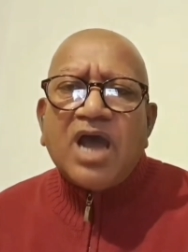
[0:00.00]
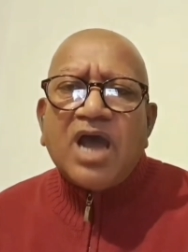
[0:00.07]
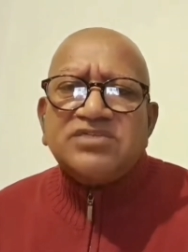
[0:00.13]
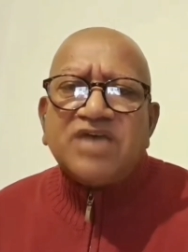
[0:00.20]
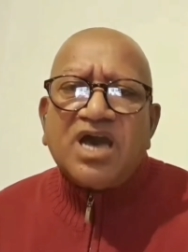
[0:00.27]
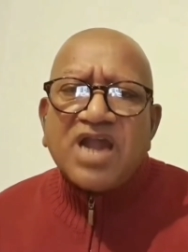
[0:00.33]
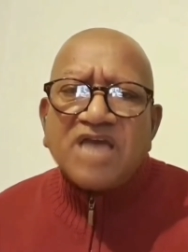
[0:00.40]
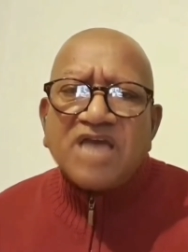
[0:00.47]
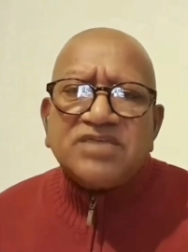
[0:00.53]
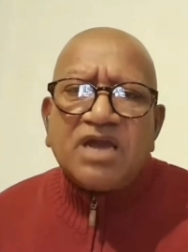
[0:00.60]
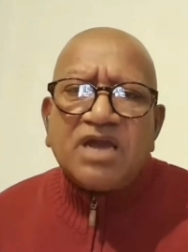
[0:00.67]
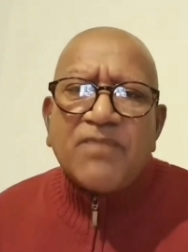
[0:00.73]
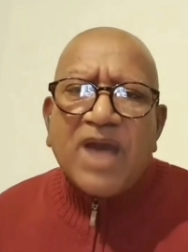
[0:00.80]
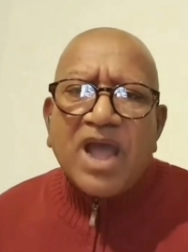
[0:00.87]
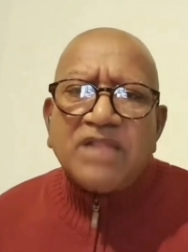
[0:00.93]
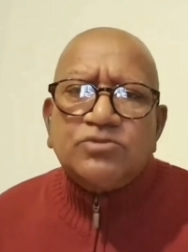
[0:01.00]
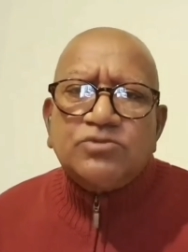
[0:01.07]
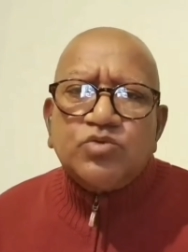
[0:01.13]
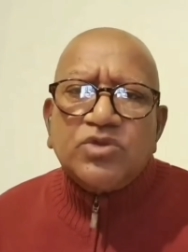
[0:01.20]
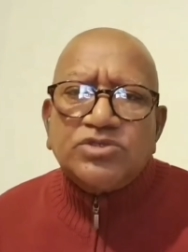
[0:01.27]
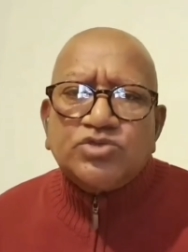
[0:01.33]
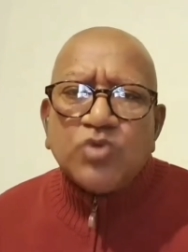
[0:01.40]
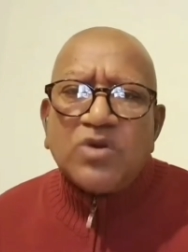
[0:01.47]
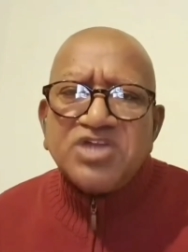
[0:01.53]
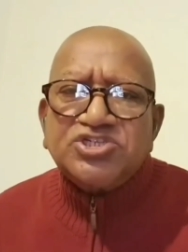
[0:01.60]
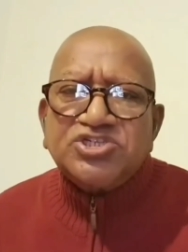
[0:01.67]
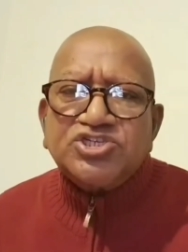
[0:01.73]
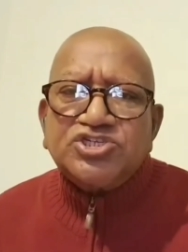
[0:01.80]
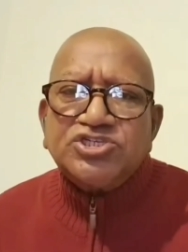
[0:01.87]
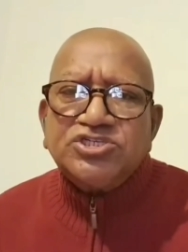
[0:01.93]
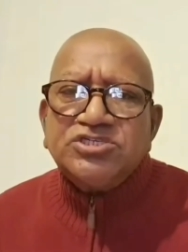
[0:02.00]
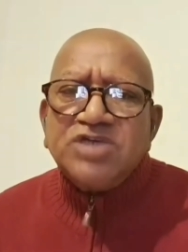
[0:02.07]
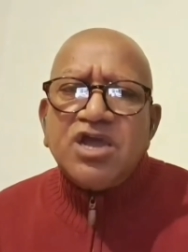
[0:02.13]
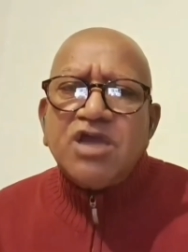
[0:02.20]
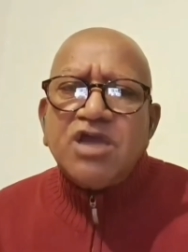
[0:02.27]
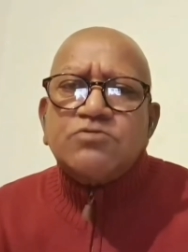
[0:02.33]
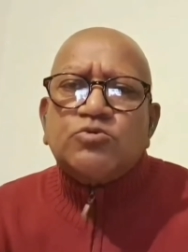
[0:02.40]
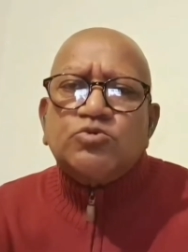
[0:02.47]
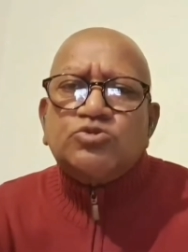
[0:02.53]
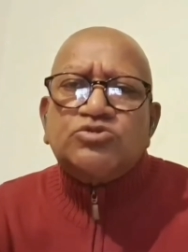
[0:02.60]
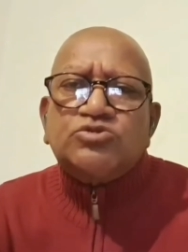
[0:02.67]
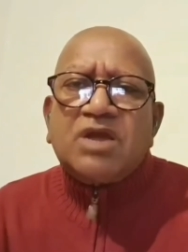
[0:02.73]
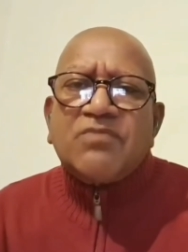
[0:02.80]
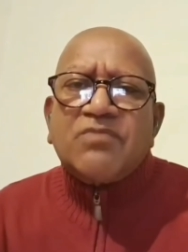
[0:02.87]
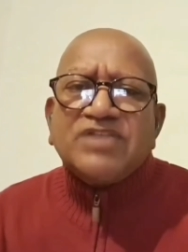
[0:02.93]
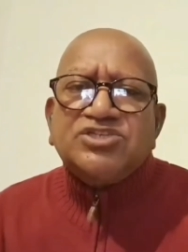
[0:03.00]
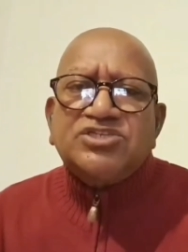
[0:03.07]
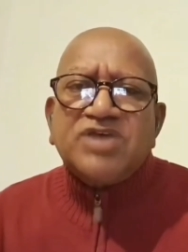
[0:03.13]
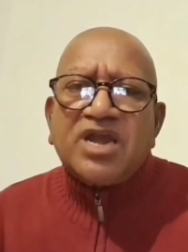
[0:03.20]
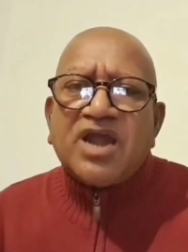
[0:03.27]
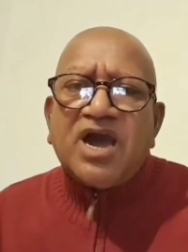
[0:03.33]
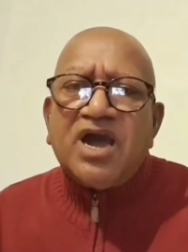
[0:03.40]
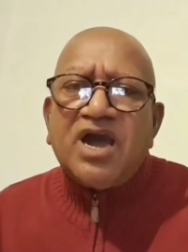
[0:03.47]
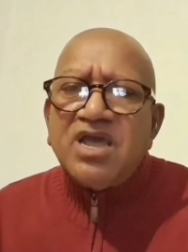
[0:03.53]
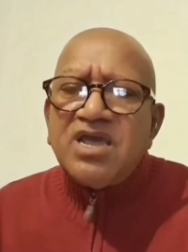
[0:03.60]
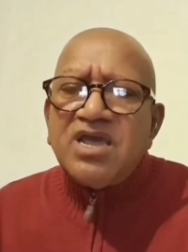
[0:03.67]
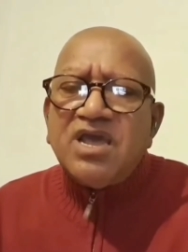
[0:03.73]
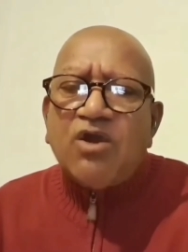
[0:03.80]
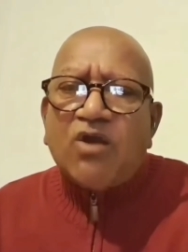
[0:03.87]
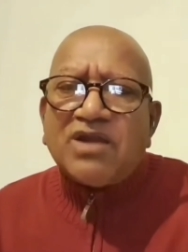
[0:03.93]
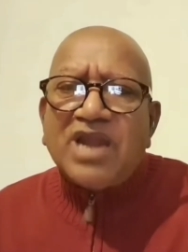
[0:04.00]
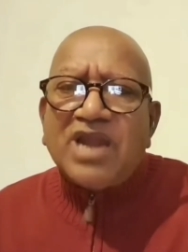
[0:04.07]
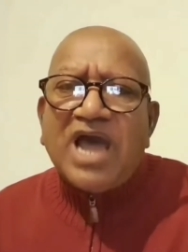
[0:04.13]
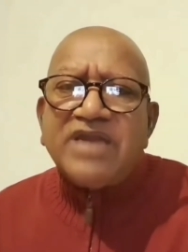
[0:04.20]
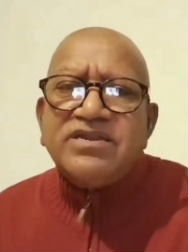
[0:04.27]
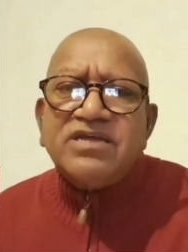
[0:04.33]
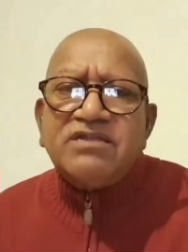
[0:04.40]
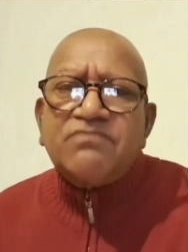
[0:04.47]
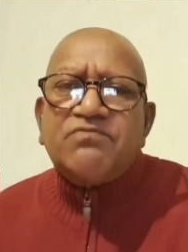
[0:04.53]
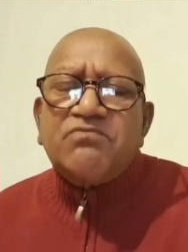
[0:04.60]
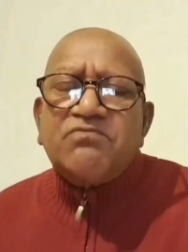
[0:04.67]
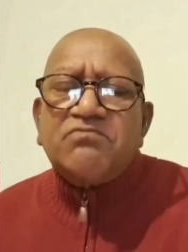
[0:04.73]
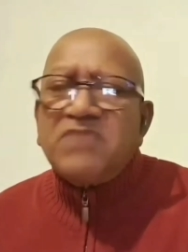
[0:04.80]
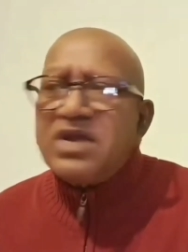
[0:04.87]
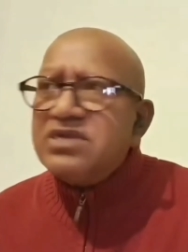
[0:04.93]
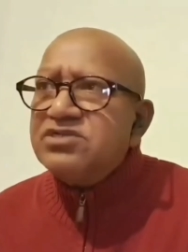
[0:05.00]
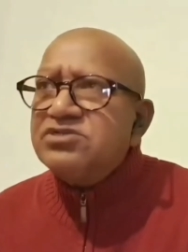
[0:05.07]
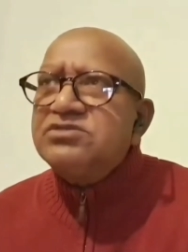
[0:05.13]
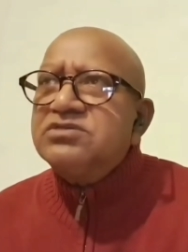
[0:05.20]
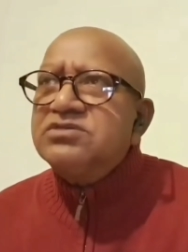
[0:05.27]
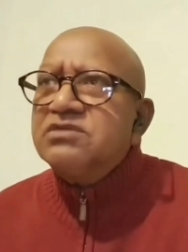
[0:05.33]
হাজার হাজার মাইল দূরে চলে এসেছি এই কুত্তার বাচ্চারা এই অনলাইনের মানে